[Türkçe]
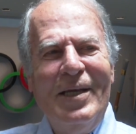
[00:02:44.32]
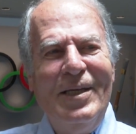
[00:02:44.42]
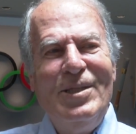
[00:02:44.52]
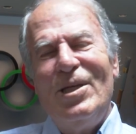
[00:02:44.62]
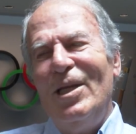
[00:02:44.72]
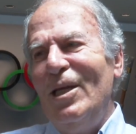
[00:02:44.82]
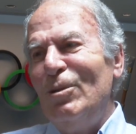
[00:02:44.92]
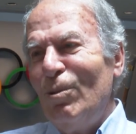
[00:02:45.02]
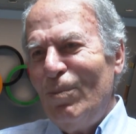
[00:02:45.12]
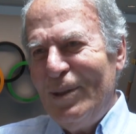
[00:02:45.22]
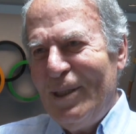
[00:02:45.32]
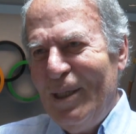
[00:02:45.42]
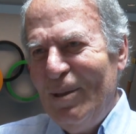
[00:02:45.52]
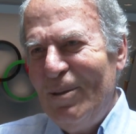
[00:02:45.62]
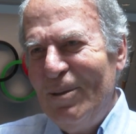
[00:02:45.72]
İnşallah çok
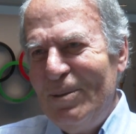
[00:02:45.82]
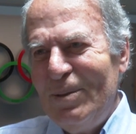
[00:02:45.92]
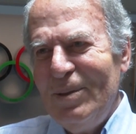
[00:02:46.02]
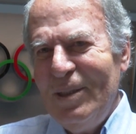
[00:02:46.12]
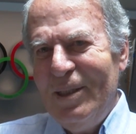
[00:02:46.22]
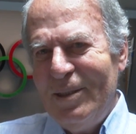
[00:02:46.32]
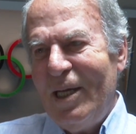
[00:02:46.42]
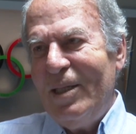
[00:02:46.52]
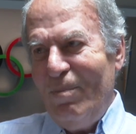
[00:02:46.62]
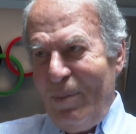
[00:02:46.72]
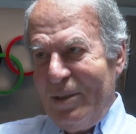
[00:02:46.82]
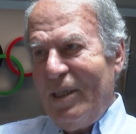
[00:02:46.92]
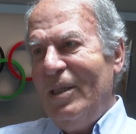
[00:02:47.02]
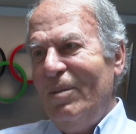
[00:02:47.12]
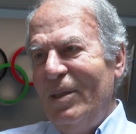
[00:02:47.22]
başarılı olur. Zaten
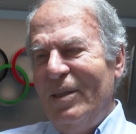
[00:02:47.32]
başarılı bir